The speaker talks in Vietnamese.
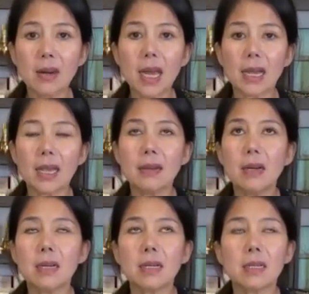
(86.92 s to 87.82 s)
cái này nó
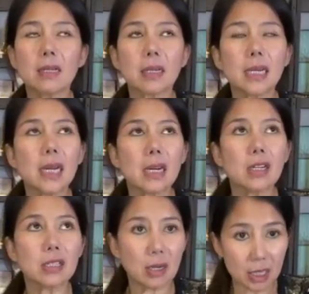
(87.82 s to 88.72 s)
là cái ờ,
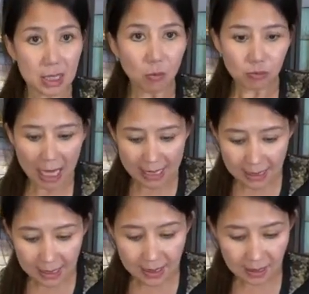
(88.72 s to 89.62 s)
cái này nó là cái
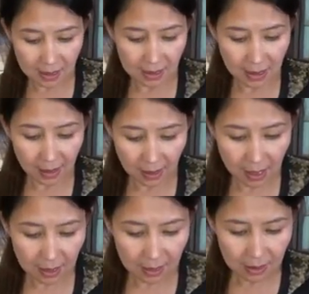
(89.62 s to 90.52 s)
dòng tái sinh nha cả
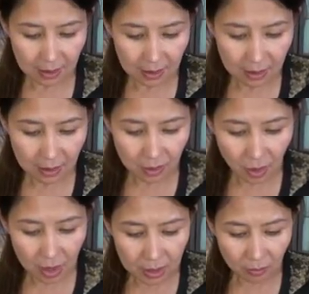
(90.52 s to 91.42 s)
nhà nha
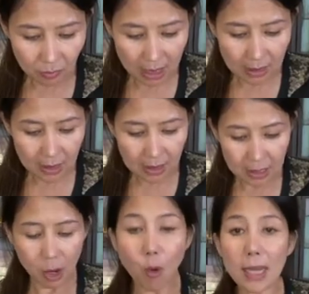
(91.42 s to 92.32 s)
nó là dòng
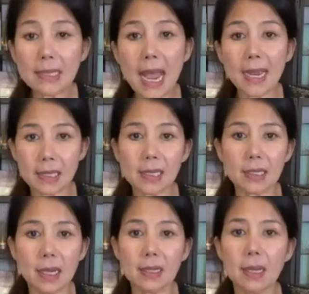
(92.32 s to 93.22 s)
tái sinh trẻ hóa
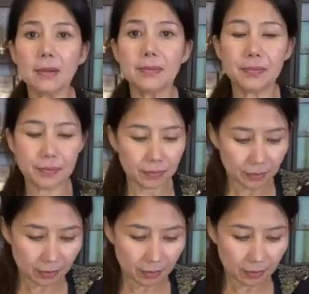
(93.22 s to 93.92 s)
da nha cả nhà nha